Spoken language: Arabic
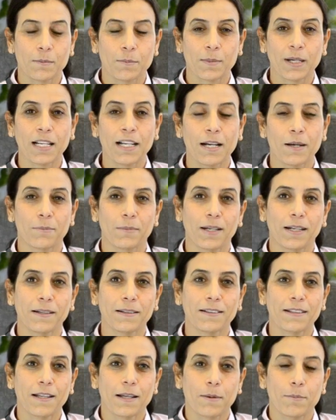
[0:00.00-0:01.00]

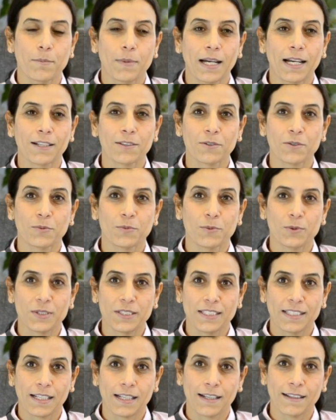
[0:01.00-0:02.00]
مرحبا معكم
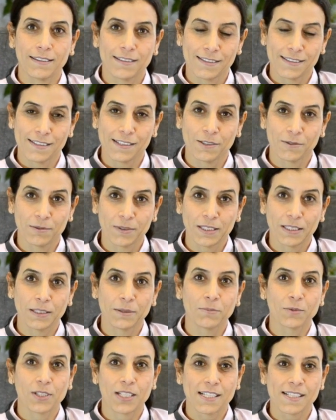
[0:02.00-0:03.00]
ويجان
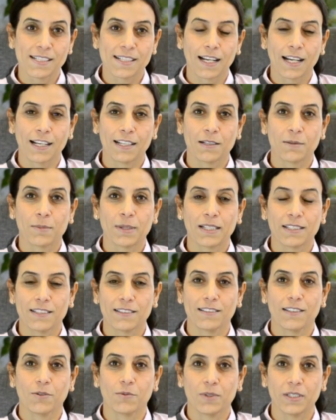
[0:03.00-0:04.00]
الزراولي منسقة
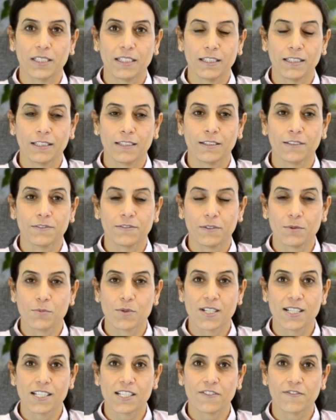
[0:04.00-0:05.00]
المرضى الدوليين في
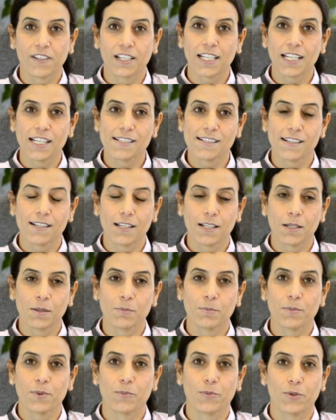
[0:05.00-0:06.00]
مستشفى كي سي
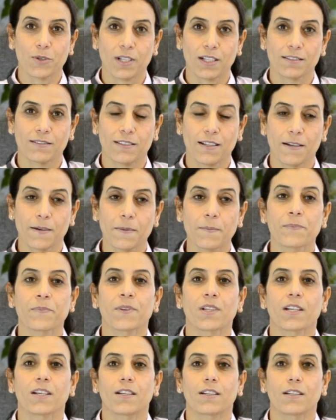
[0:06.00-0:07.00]
ام ببولندا
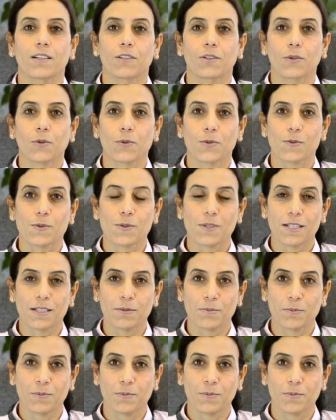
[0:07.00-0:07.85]
آه، خصوصا